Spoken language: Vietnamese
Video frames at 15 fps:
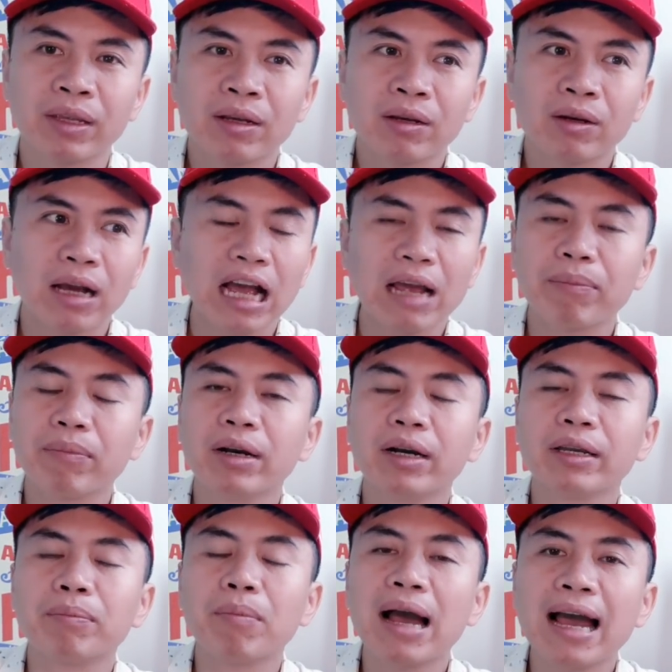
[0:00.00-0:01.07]

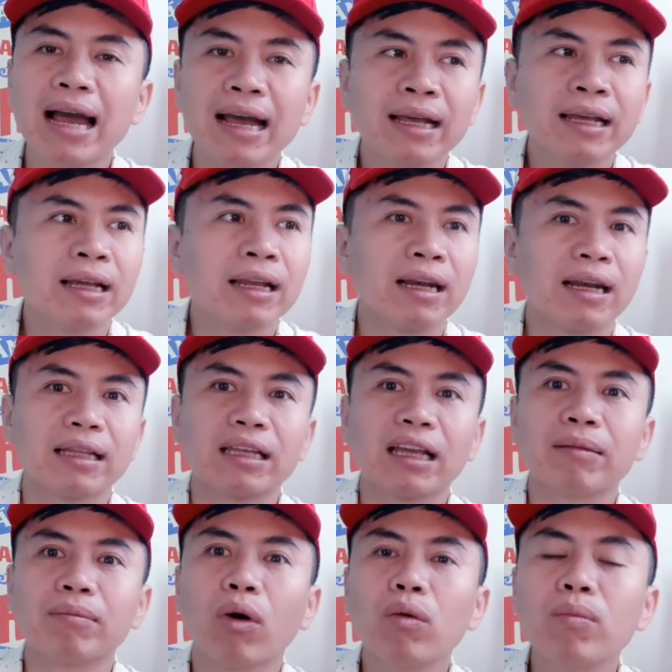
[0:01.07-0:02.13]
23 là
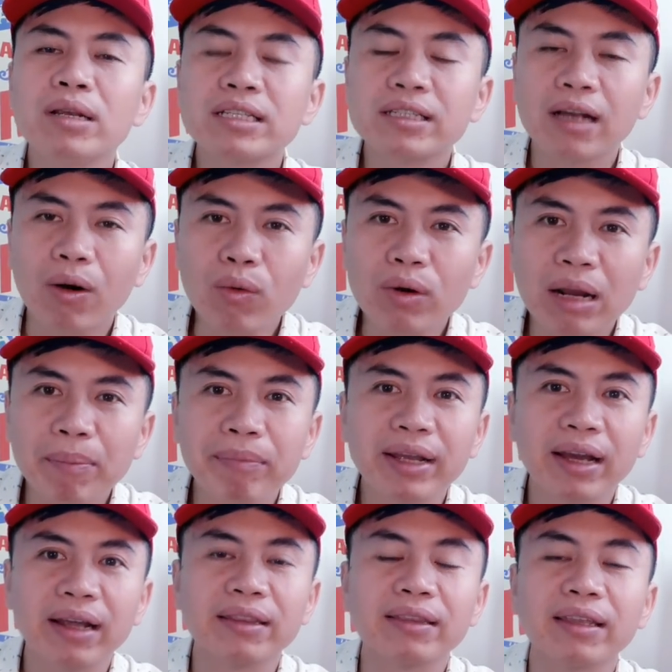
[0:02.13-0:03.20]
thành 46
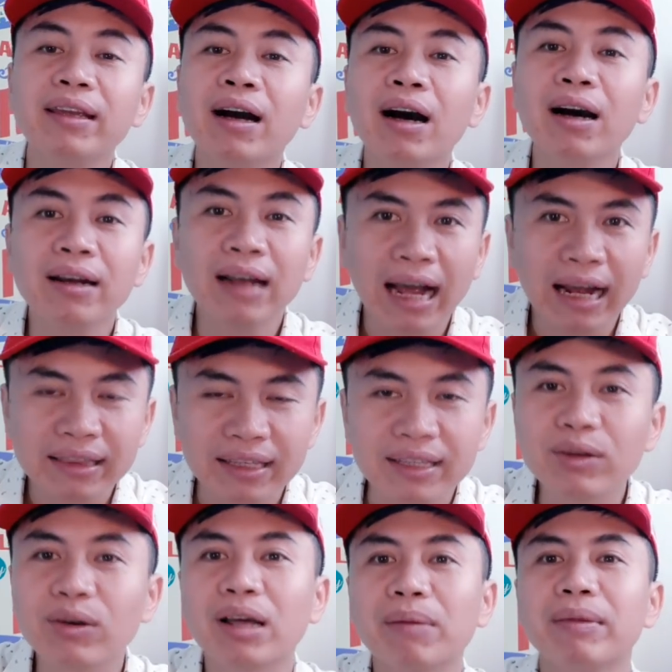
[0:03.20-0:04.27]
50.000 tỷ hơn 2 tỷ
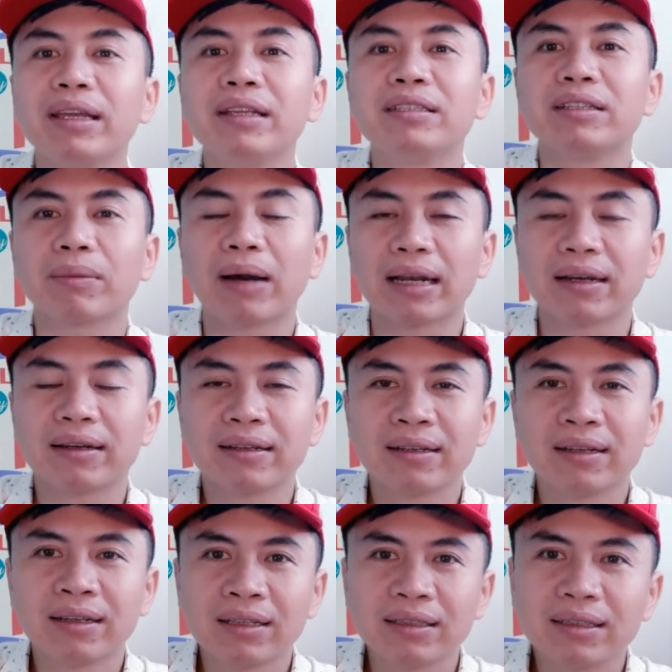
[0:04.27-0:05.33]
đô la Mỹ anh chị các bạn.
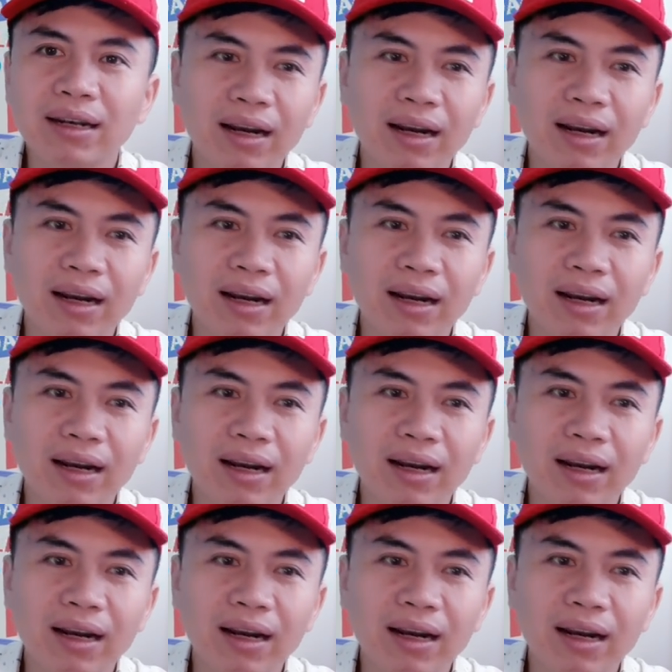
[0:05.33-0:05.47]
Tức là